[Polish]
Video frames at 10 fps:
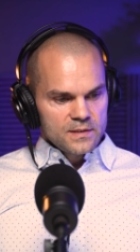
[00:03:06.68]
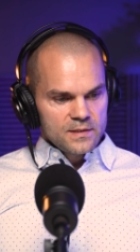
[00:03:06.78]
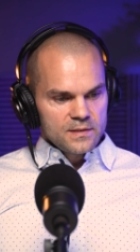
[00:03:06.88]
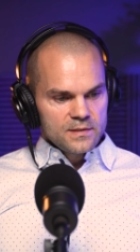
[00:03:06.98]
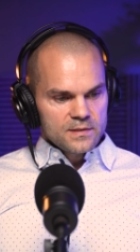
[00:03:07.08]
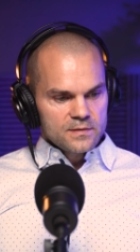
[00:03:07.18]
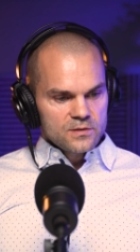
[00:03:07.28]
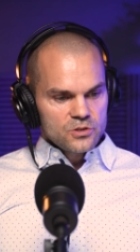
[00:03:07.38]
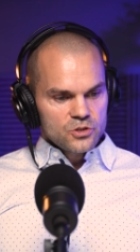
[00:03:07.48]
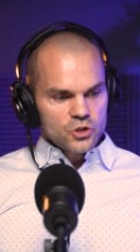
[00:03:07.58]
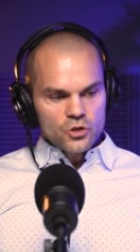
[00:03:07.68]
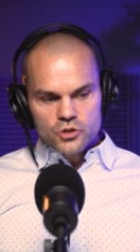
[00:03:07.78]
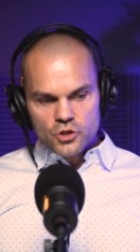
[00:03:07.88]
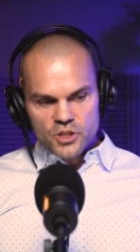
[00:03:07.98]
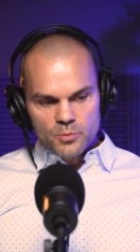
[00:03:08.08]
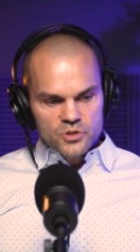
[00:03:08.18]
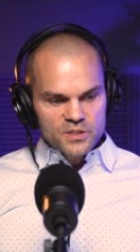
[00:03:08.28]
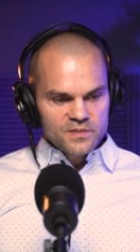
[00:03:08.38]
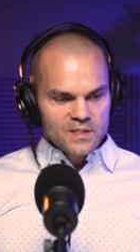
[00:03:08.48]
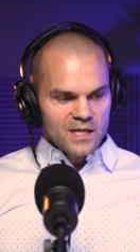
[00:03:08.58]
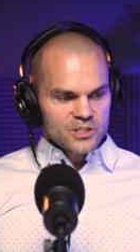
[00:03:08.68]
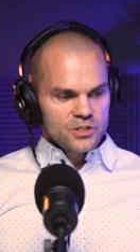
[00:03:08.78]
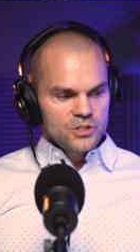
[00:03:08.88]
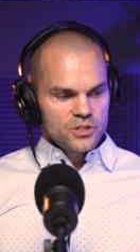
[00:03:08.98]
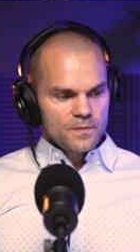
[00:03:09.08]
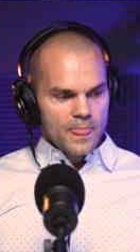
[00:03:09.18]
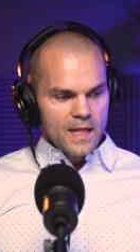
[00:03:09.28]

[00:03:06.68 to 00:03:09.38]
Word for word: y, co, co się może wydarzyć